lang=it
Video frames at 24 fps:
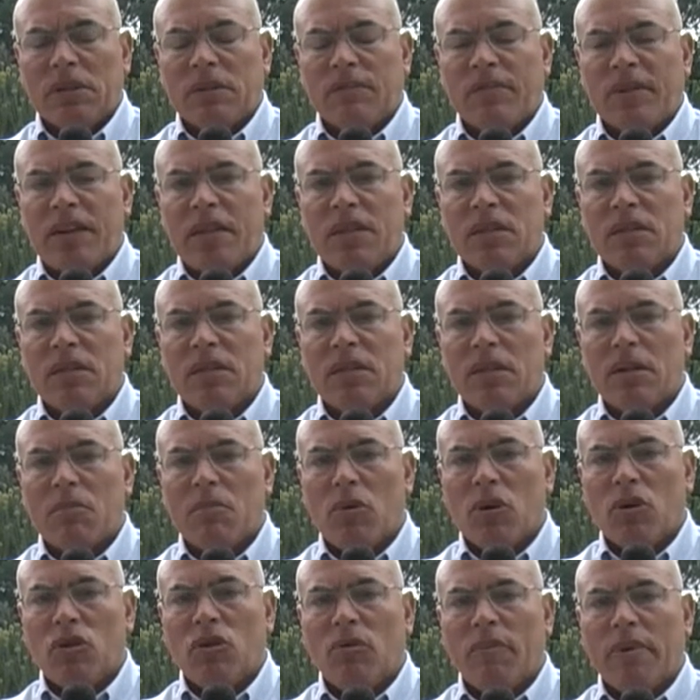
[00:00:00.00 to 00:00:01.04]
velisti del
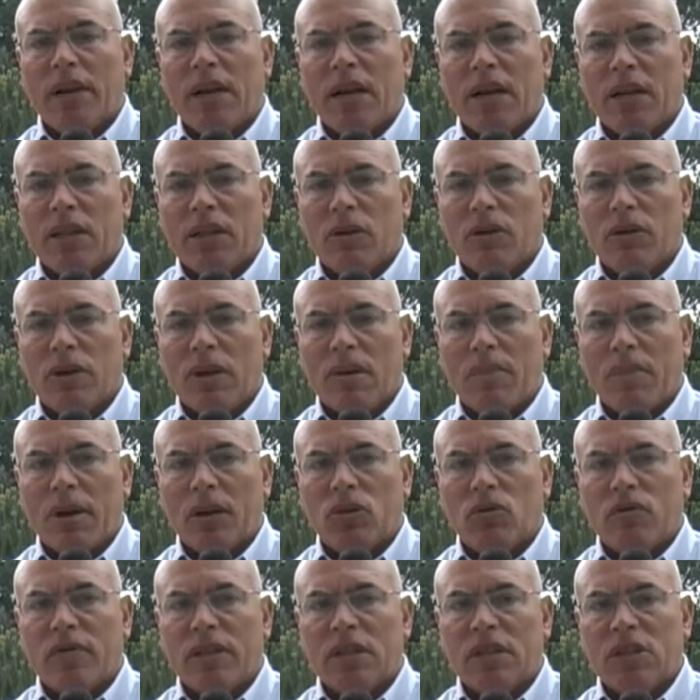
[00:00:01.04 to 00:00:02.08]
mondo per la categoria
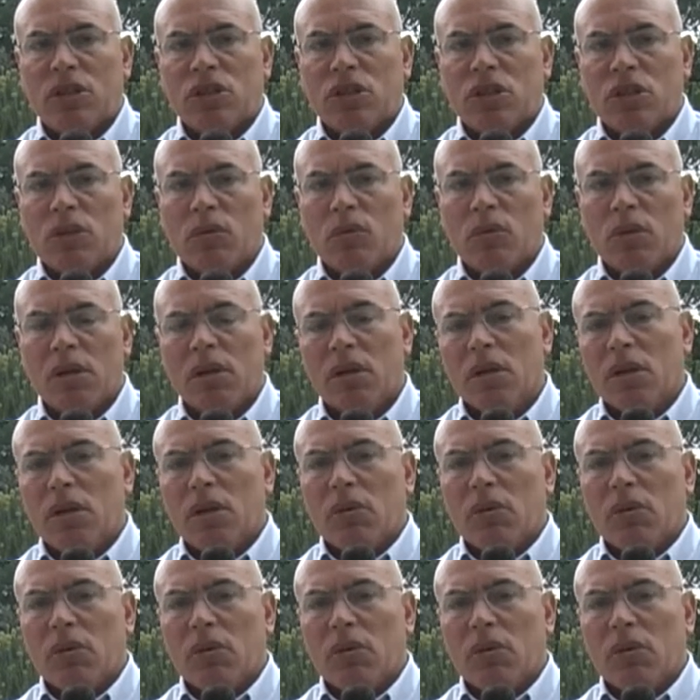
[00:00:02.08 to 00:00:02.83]
Plato 25